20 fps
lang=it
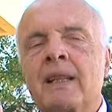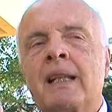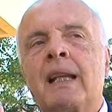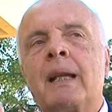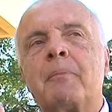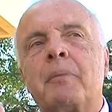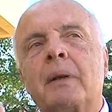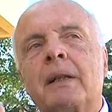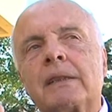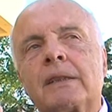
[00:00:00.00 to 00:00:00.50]

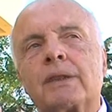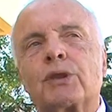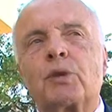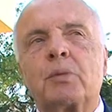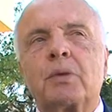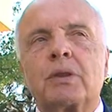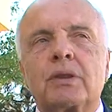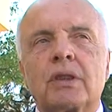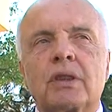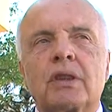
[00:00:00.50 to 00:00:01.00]
e però
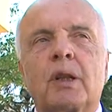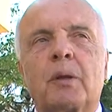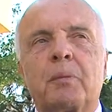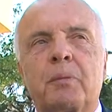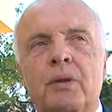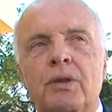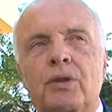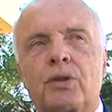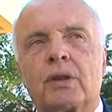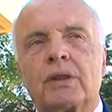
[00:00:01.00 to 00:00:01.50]
subito
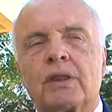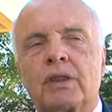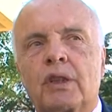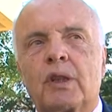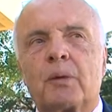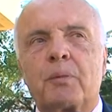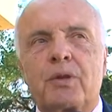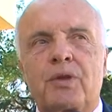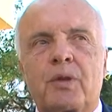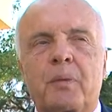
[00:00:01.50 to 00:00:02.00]
dopo, il giorno
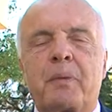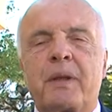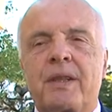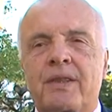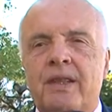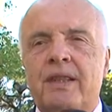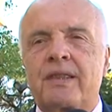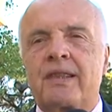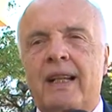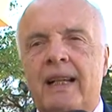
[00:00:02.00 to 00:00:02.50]
dopo si
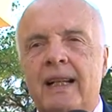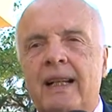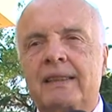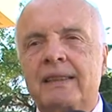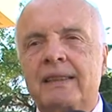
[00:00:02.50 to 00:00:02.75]
pensa già alla